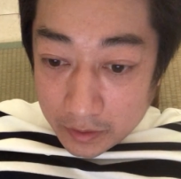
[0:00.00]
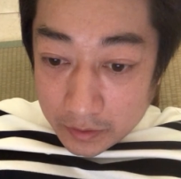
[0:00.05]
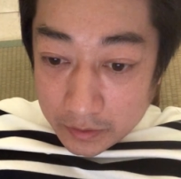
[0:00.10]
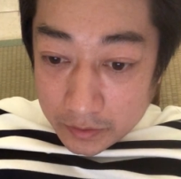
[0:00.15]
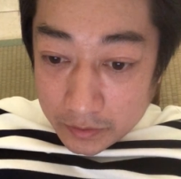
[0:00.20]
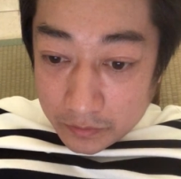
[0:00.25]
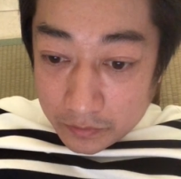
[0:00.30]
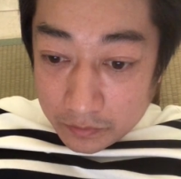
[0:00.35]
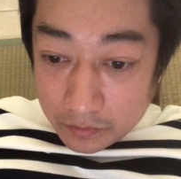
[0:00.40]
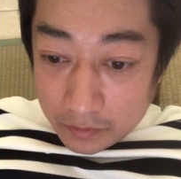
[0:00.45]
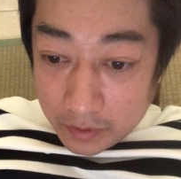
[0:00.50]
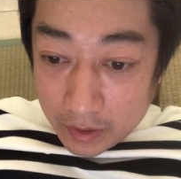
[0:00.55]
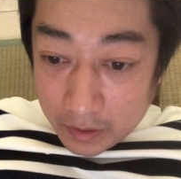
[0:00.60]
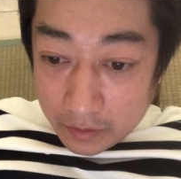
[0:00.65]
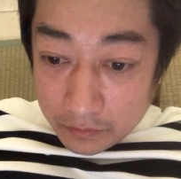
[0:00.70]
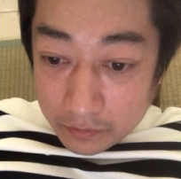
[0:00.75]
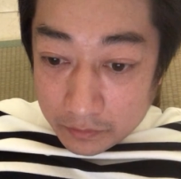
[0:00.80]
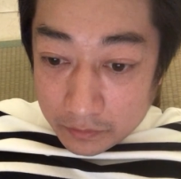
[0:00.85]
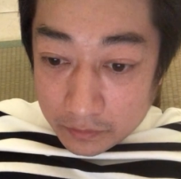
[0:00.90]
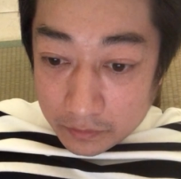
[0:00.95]
えー、仕事か
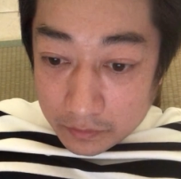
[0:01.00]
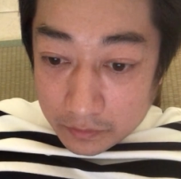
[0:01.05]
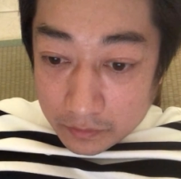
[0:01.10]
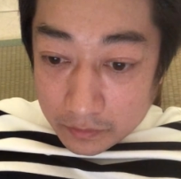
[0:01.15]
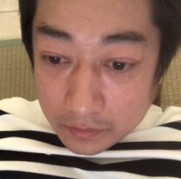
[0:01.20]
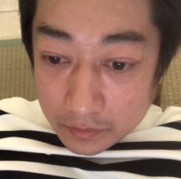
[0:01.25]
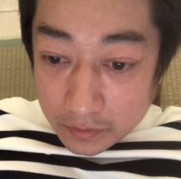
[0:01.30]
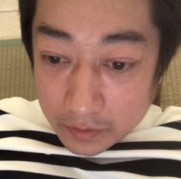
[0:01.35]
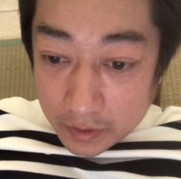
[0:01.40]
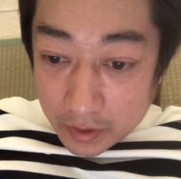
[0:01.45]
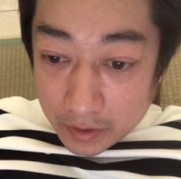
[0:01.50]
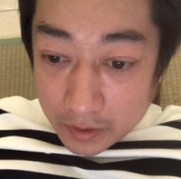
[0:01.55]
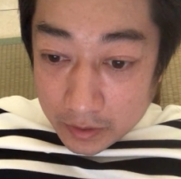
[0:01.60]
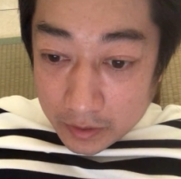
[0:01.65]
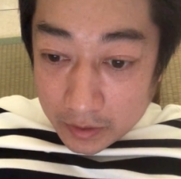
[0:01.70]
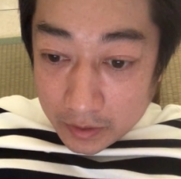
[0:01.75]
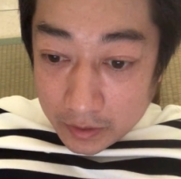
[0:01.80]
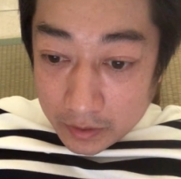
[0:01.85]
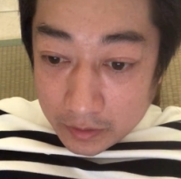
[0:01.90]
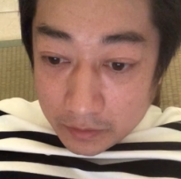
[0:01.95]
らの欠
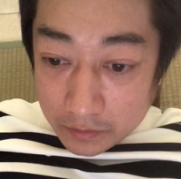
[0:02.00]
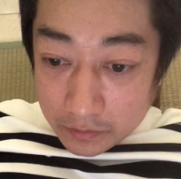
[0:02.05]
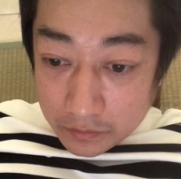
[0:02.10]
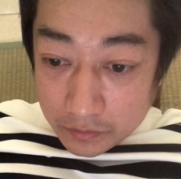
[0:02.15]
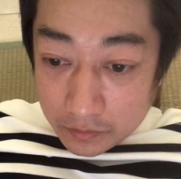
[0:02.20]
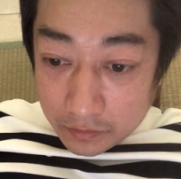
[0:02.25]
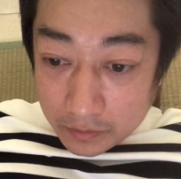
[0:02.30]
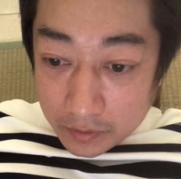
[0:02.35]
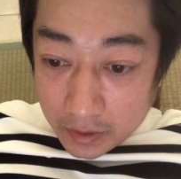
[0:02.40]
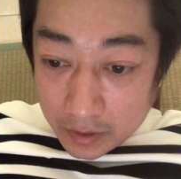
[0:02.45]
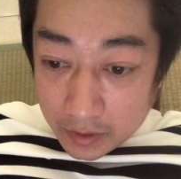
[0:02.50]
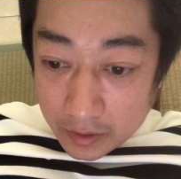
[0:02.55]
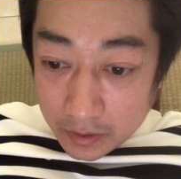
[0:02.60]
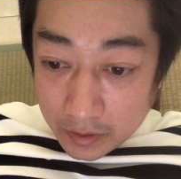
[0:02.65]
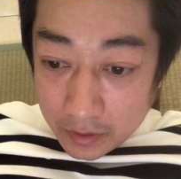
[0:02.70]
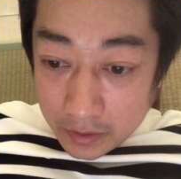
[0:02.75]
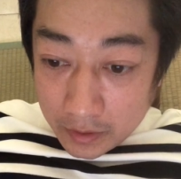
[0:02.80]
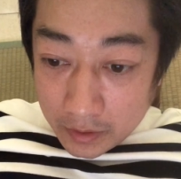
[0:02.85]
勤の増加